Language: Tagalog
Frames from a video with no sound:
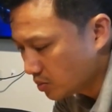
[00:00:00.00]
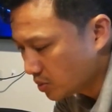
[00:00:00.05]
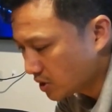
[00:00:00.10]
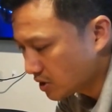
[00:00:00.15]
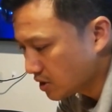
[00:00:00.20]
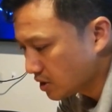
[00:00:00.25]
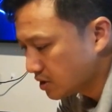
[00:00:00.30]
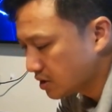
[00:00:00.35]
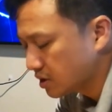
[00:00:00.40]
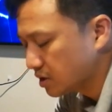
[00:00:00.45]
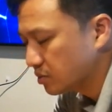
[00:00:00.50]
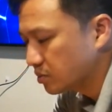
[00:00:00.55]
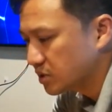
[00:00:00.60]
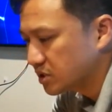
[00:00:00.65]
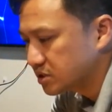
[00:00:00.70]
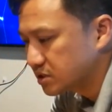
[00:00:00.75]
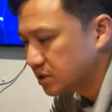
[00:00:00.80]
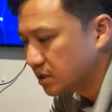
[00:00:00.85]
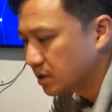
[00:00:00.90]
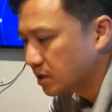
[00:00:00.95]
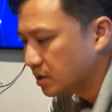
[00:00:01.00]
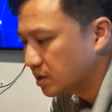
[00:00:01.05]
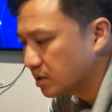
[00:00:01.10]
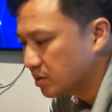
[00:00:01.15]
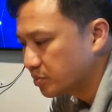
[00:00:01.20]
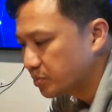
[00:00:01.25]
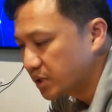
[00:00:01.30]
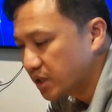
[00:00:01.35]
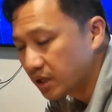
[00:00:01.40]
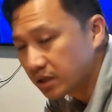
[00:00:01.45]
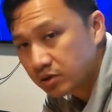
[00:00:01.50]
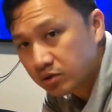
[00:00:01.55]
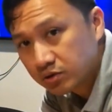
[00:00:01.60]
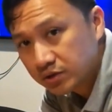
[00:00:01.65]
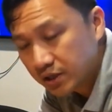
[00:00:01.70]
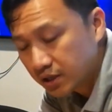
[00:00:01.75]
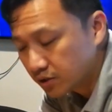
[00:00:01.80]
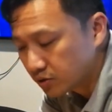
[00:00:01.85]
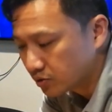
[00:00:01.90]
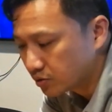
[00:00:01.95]
Pagdating naman sa PL
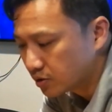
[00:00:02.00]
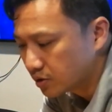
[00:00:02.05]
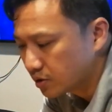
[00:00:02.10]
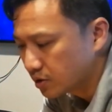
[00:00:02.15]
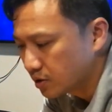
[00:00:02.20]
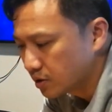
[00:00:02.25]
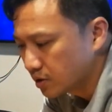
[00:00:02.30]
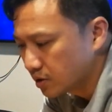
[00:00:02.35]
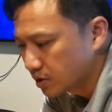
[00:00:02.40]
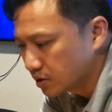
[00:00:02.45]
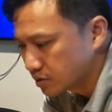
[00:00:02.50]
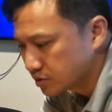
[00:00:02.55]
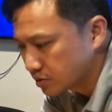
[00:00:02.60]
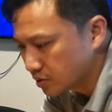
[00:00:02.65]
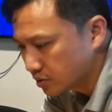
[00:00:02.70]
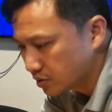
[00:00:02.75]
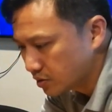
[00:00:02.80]
connector, so